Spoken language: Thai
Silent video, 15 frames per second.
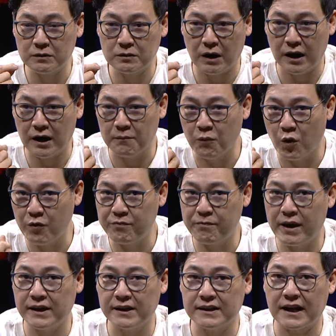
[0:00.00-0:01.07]
เอ่อ
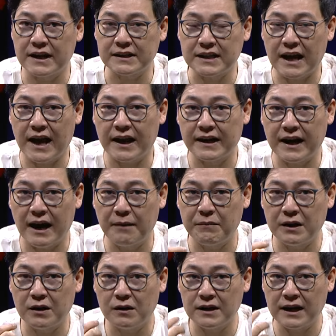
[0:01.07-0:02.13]
movement ต่างๆ นะครับ แล้
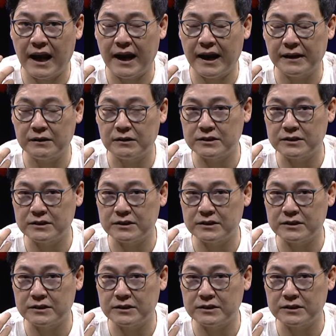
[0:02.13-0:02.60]
วก็การ